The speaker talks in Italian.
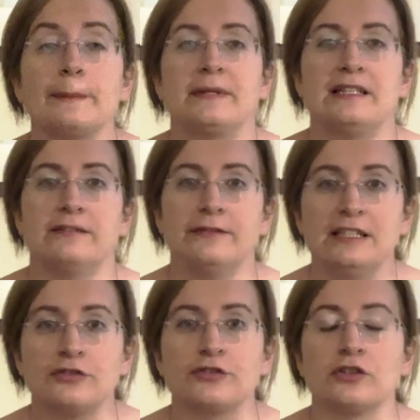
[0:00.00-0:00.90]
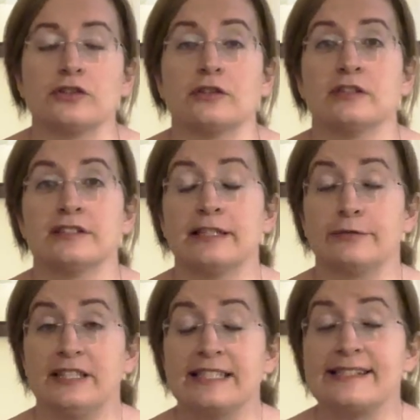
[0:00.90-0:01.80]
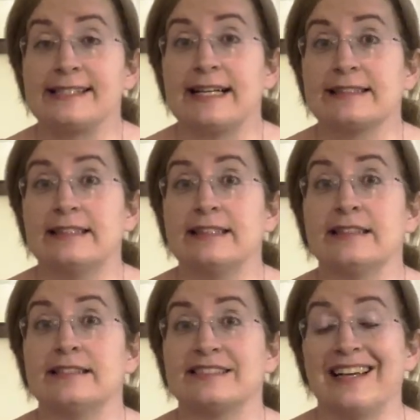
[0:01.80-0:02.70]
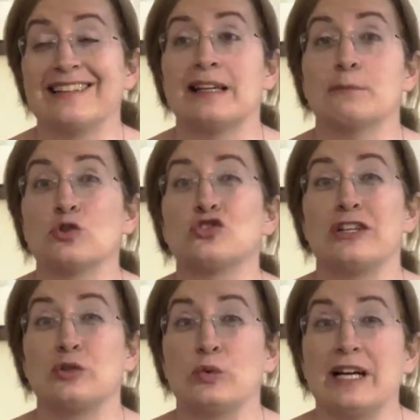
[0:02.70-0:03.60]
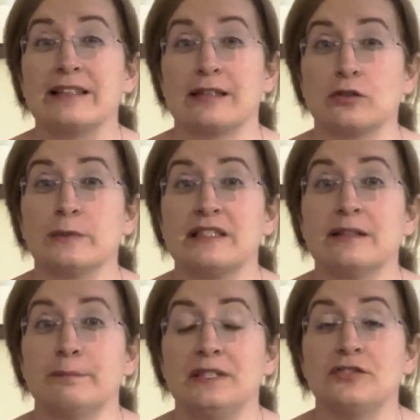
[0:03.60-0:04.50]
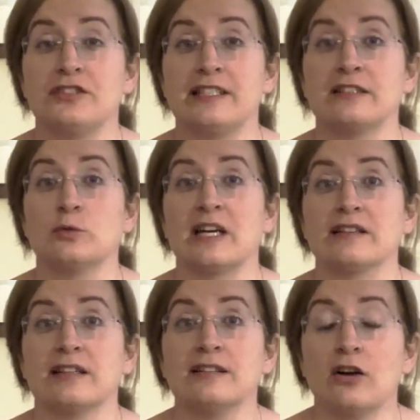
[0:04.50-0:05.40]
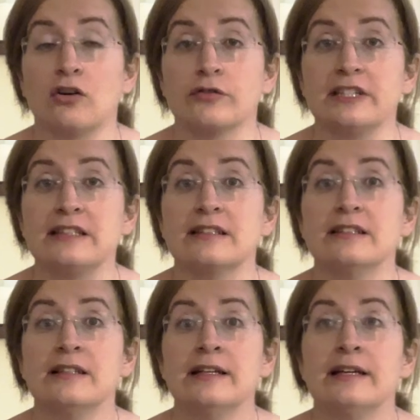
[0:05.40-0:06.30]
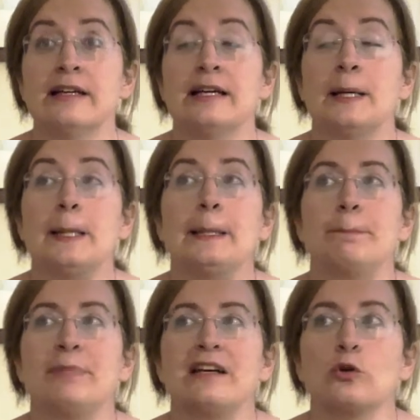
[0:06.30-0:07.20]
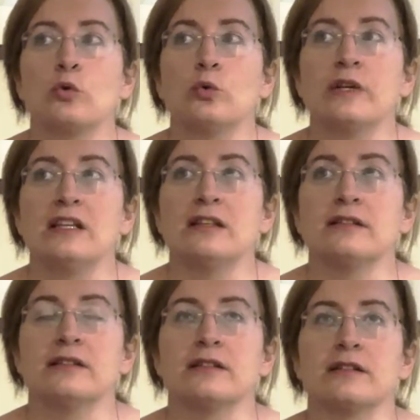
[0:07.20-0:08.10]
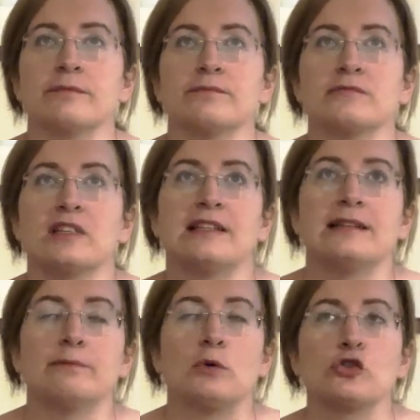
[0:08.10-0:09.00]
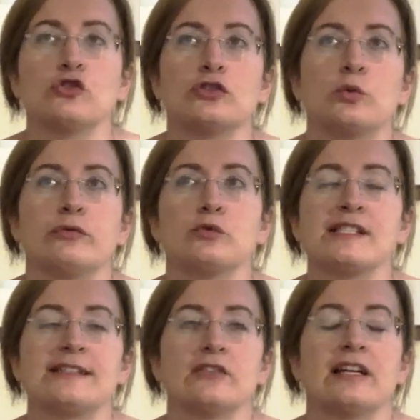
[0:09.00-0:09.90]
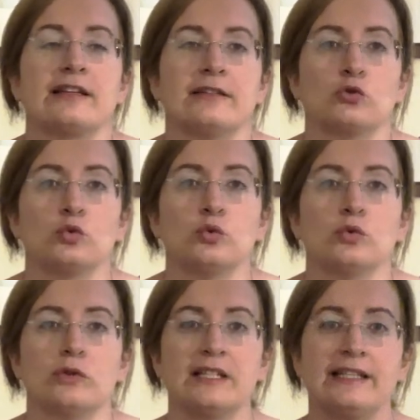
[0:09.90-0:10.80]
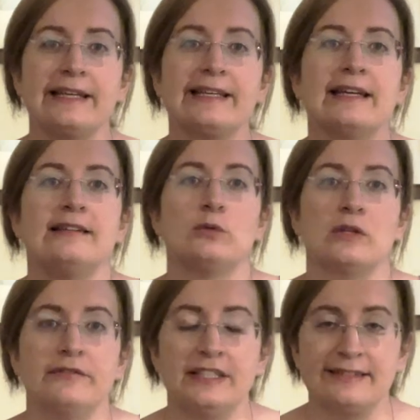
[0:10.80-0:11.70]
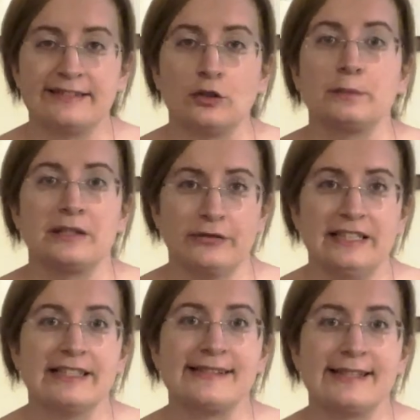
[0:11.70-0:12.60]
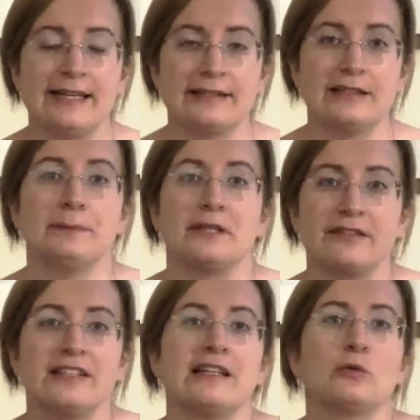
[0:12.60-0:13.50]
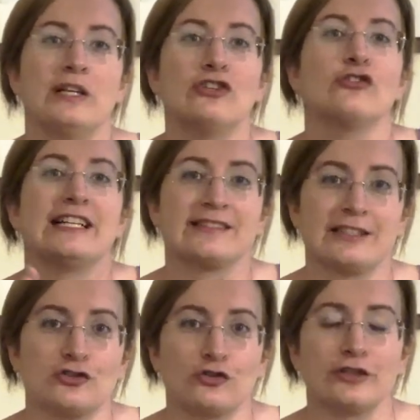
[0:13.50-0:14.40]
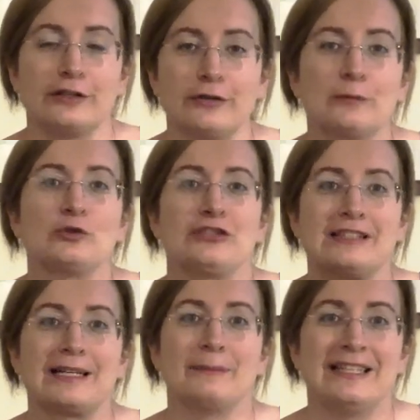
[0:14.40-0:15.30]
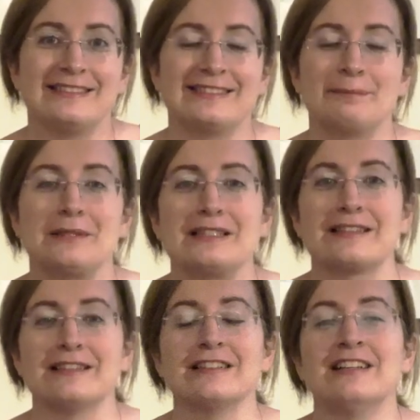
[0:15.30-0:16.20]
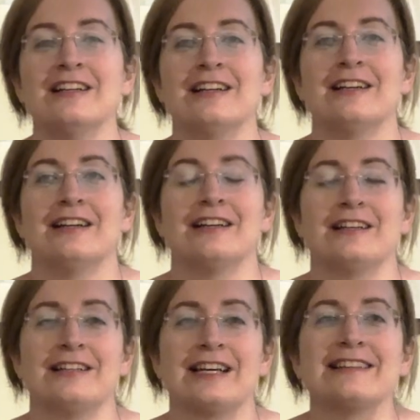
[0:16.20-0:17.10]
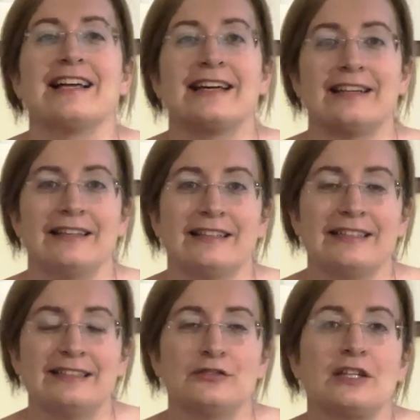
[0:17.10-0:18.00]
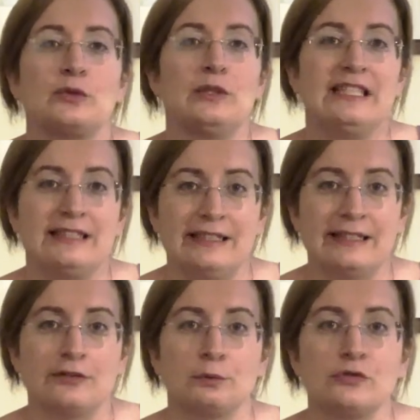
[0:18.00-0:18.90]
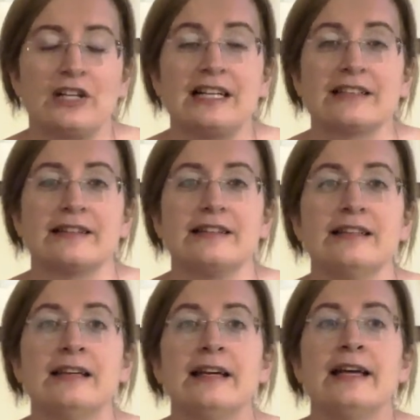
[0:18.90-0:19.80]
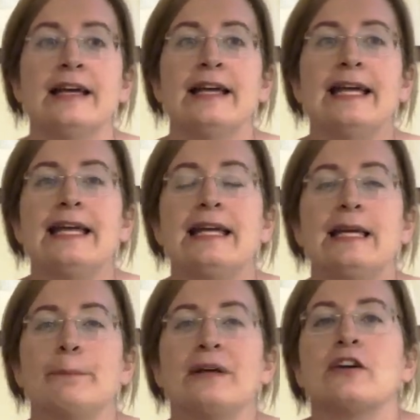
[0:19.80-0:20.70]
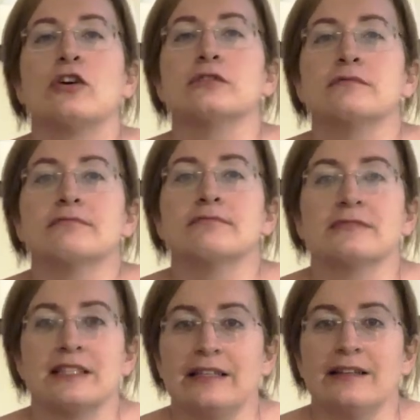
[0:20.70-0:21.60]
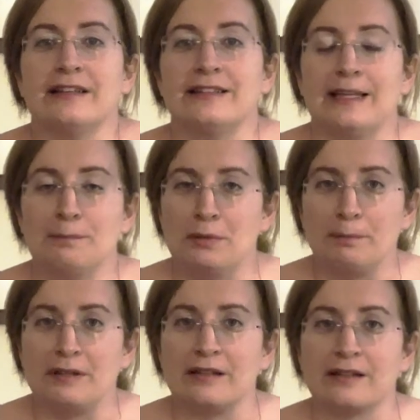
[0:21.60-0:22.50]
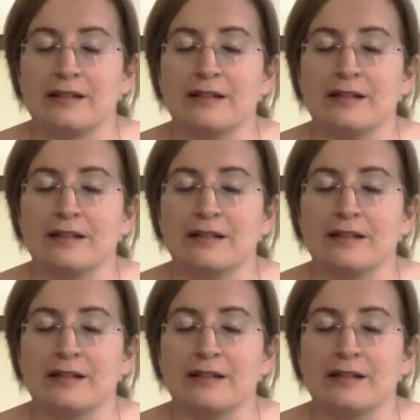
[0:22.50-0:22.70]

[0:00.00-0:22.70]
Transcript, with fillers: per il visto da fidanzati si è anche molto allungata come tempistica durante il covid eh, per cui ehm, il modo in cui funziona è che tu eh, richiedi quel visto per fidanzati per avere quei 90 giorni famosi, tre mesi per eh, andare negli Stati Uniti e sposarti, e però eh, i tempi per